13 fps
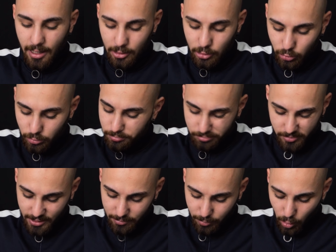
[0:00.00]
Also
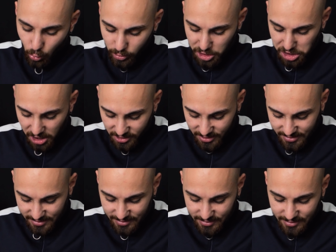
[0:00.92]
mit dem Bauen
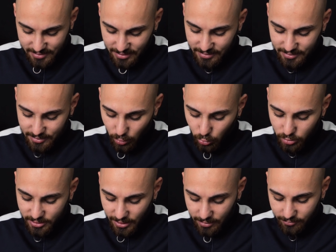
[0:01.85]
gestaltet sich das Ganze auch
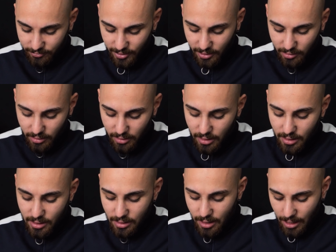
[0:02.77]
sehr einfach.
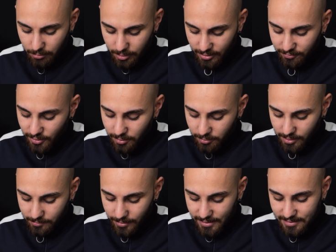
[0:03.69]
Aber ich finde
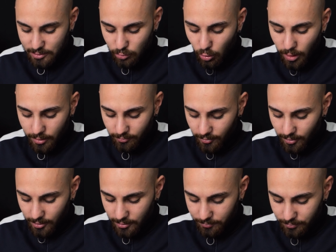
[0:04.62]
mit dem S ist noch
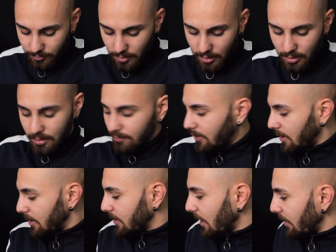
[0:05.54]
einfacher,
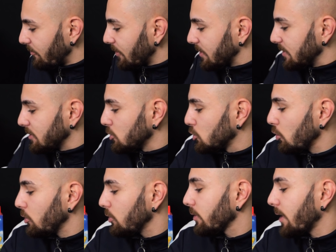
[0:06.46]
weil ihr da einfach diesen
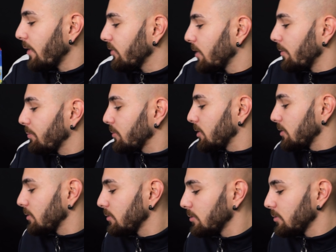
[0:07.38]
schönen Rand habt.